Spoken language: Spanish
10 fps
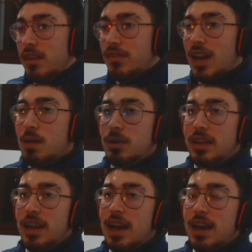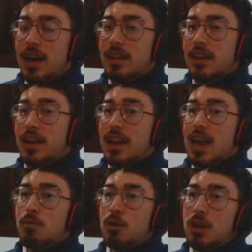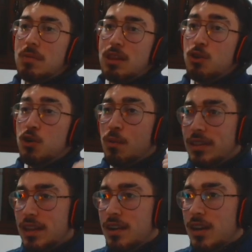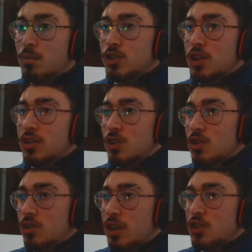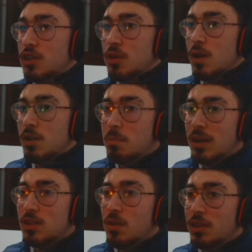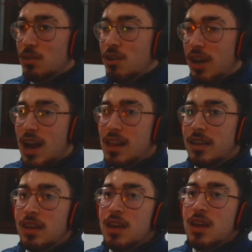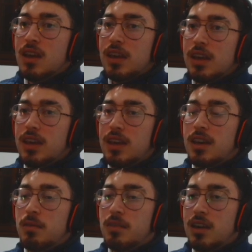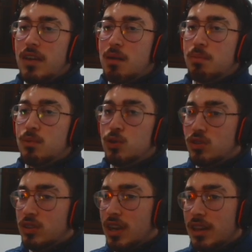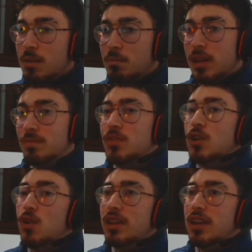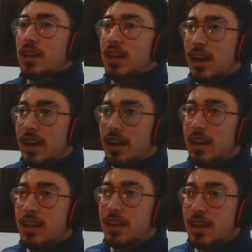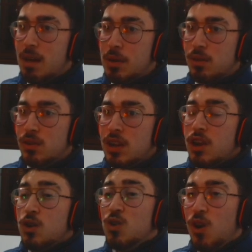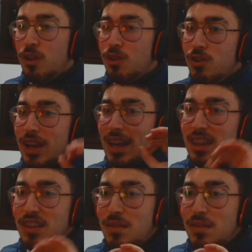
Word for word: IF, la metes en la, en la Evo, rematador 90 en ritmo, 88 en tiro, 84 en pase, 91 en regate. Y Trivela Plus tiene también cohete y rápido. Gordon, este